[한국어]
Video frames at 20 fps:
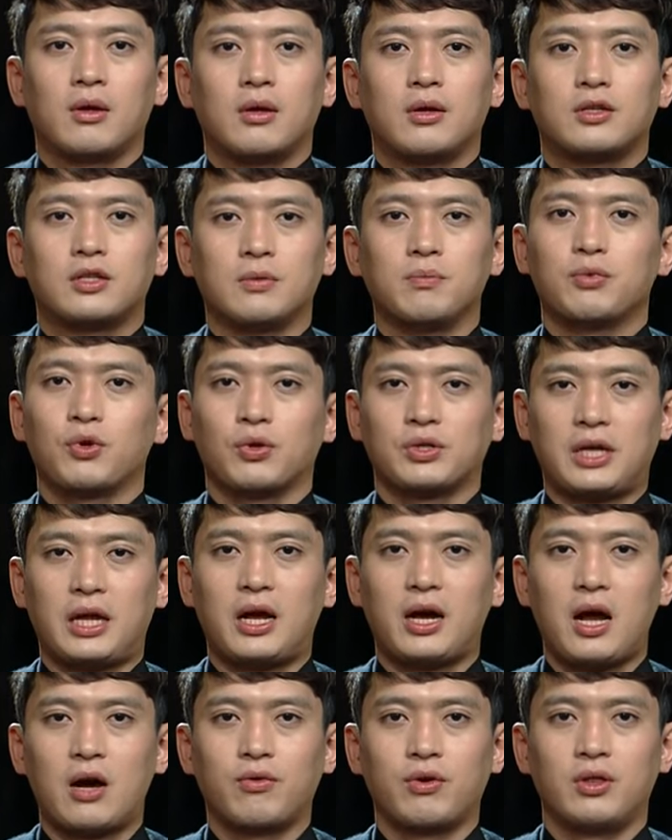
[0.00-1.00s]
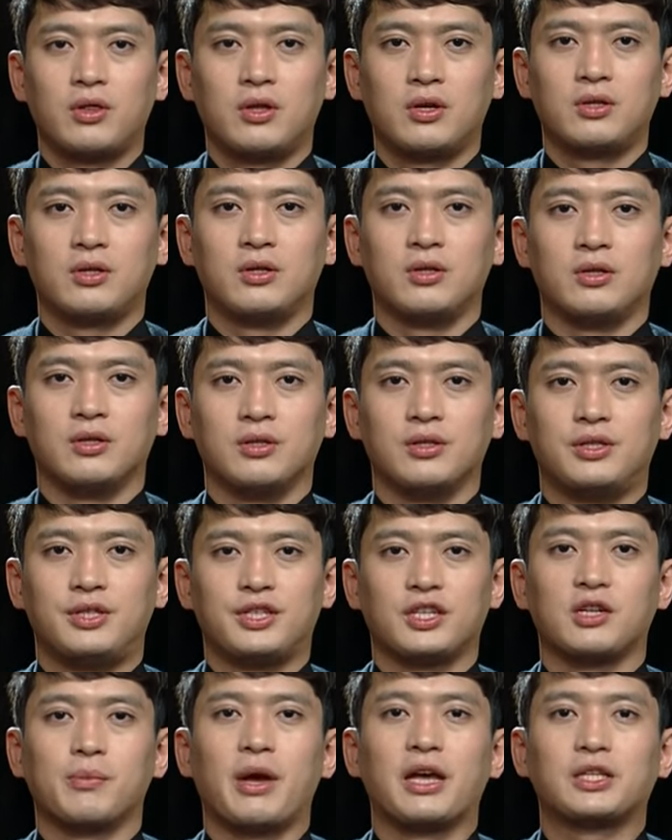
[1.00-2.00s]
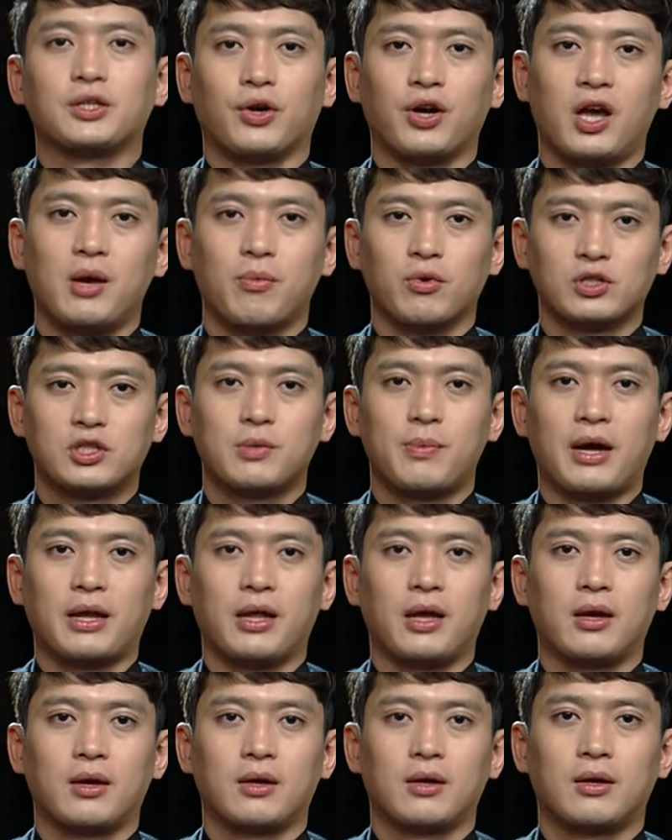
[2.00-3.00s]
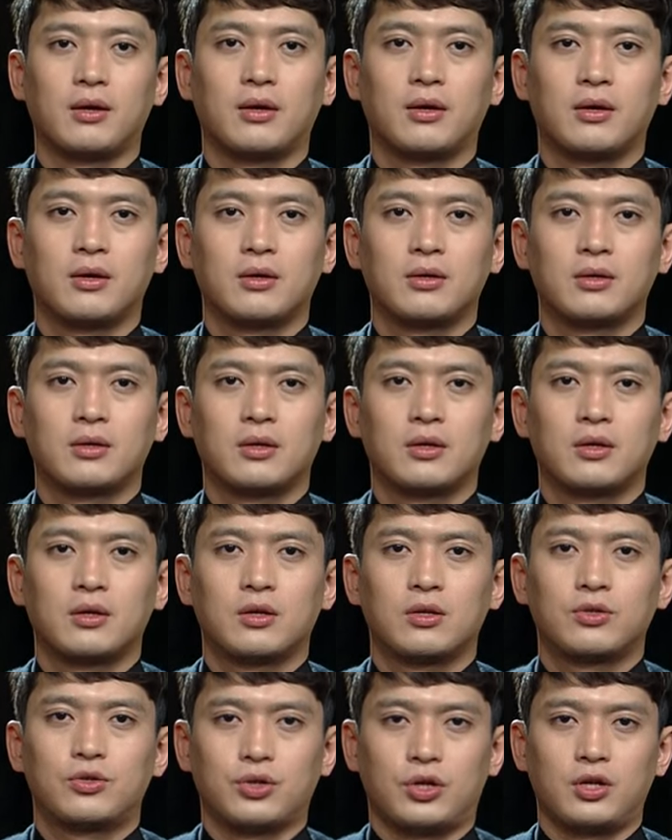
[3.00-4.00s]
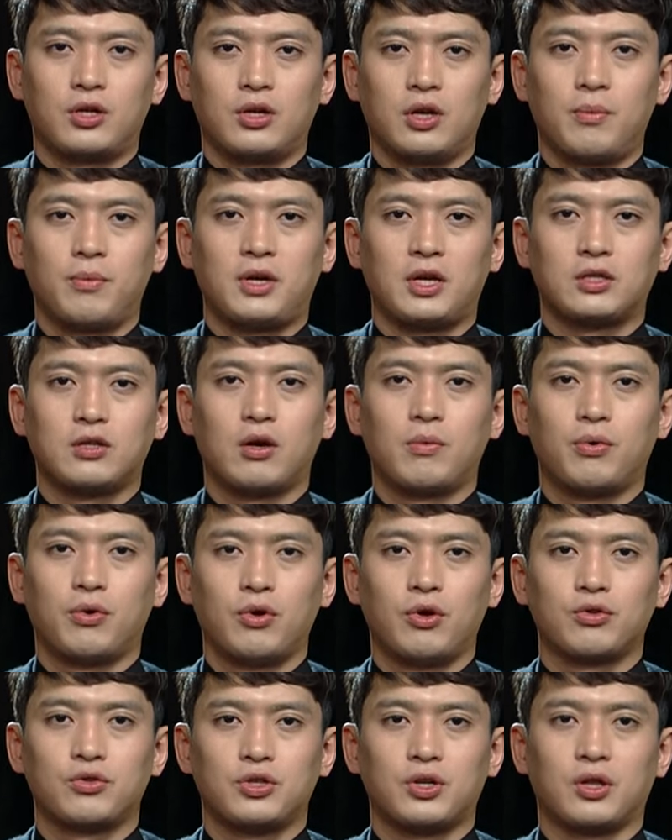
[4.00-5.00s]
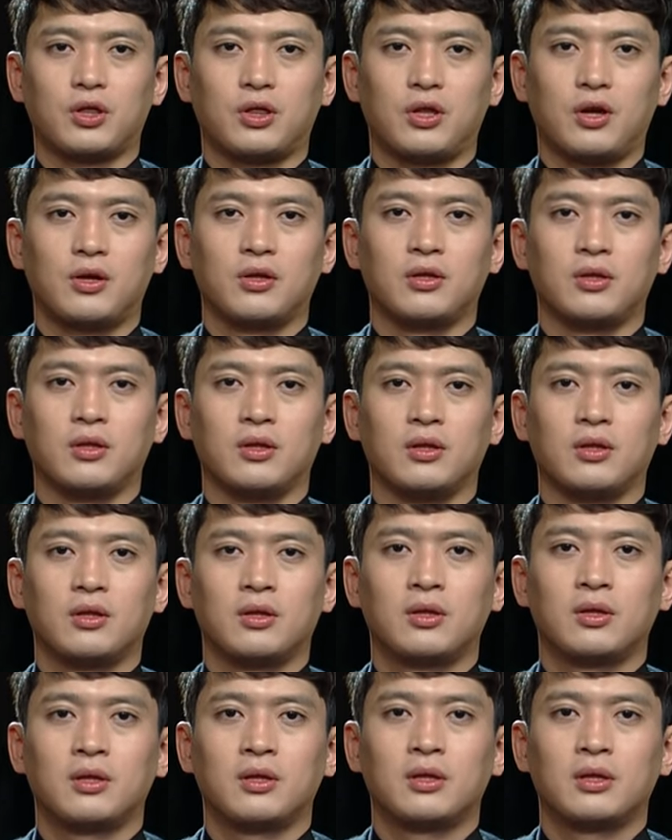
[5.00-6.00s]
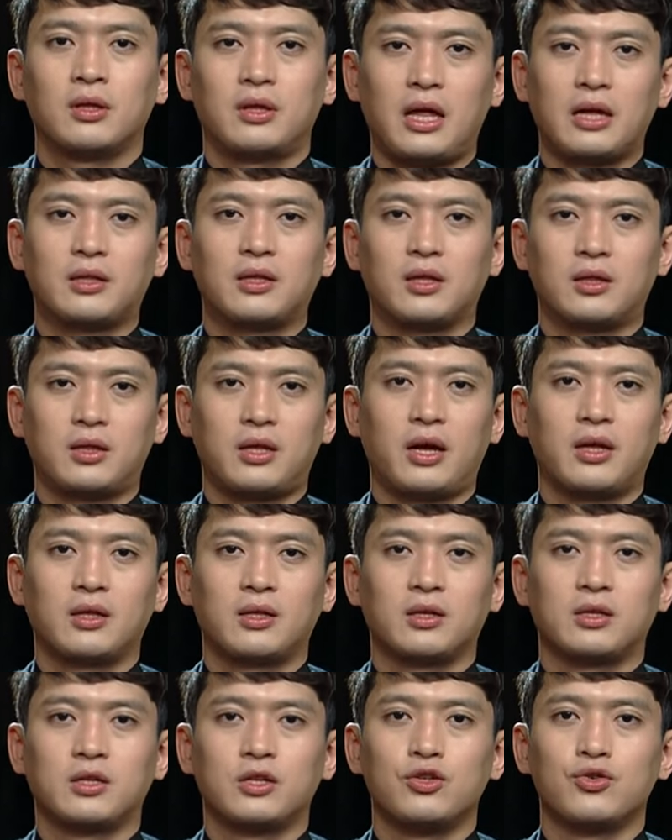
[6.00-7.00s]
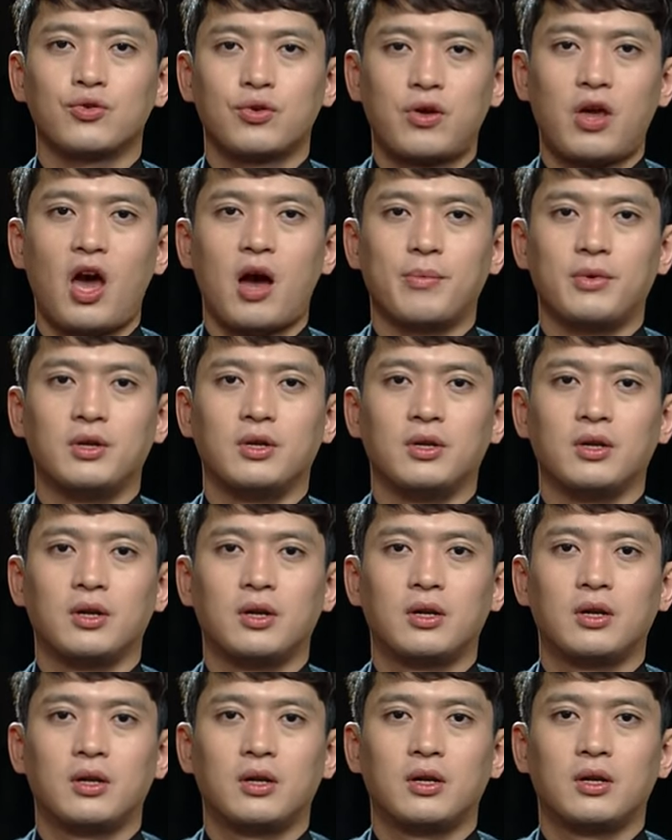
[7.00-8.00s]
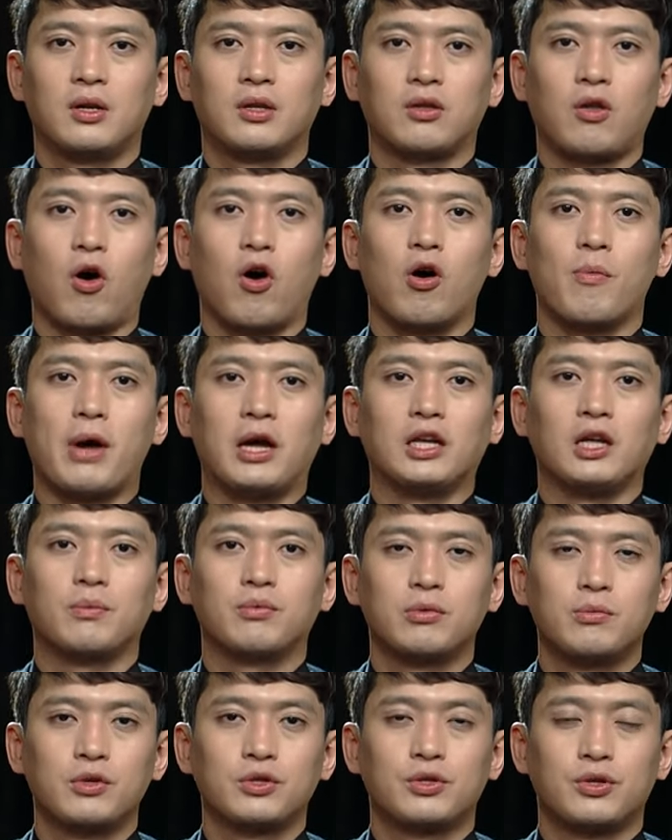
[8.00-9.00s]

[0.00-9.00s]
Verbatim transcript: 신부로 살아가고 있는 지금의 저의 모습 안에 추기경님께서 보여주셨던 따뜻한 그 유쾌함을 더 많이 품을